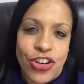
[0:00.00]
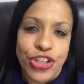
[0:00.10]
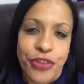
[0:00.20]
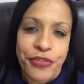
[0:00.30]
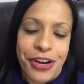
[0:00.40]

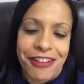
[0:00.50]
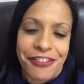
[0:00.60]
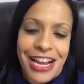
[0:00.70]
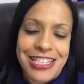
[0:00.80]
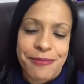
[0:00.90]
Hoje eu vi uma
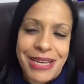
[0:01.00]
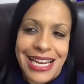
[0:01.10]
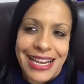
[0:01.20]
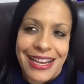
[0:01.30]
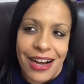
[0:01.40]
frase bem
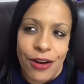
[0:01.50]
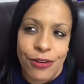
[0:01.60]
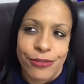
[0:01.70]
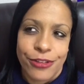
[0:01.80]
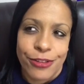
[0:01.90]

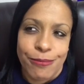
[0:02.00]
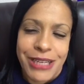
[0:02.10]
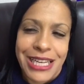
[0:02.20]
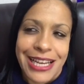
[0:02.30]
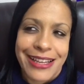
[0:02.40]
legal, viu?
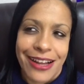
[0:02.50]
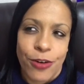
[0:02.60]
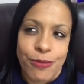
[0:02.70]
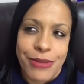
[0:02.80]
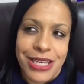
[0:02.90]
Bem
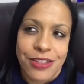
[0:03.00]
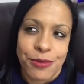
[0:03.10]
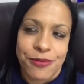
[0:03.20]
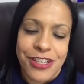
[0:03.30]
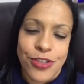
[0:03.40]
legal
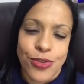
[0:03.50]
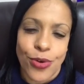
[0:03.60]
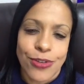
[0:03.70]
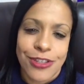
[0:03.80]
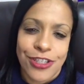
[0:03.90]
mesmo. Faz
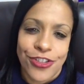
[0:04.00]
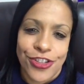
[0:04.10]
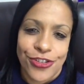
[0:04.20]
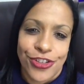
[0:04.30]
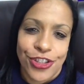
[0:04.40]
todo
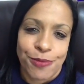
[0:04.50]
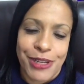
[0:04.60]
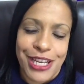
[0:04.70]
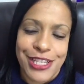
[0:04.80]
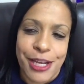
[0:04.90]
sentido, gente.
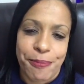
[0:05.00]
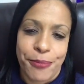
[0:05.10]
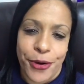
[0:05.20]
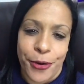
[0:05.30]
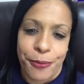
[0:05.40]
Experiência
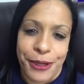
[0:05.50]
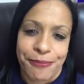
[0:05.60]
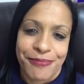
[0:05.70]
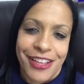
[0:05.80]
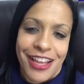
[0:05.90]

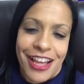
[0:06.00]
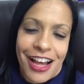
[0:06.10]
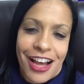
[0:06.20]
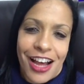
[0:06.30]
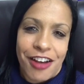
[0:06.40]
própria.
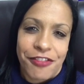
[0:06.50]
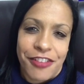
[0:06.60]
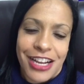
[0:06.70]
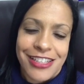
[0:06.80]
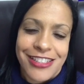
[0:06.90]
A
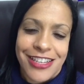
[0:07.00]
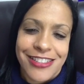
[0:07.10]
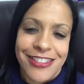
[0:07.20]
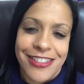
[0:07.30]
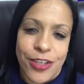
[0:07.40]
frase é
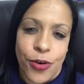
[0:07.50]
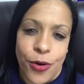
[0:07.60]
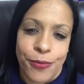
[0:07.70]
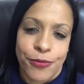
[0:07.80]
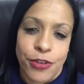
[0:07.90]
assim,
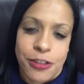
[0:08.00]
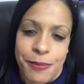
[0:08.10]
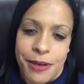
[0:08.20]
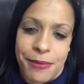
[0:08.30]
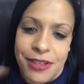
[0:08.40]
ó. Vou te
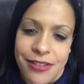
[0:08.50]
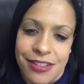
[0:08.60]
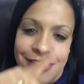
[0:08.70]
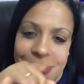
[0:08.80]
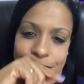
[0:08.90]
esperar passar
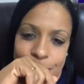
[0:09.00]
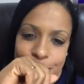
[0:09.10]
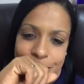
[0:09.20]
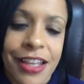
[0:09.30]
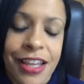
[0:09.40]
15
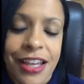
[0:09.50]
segundos. Tá?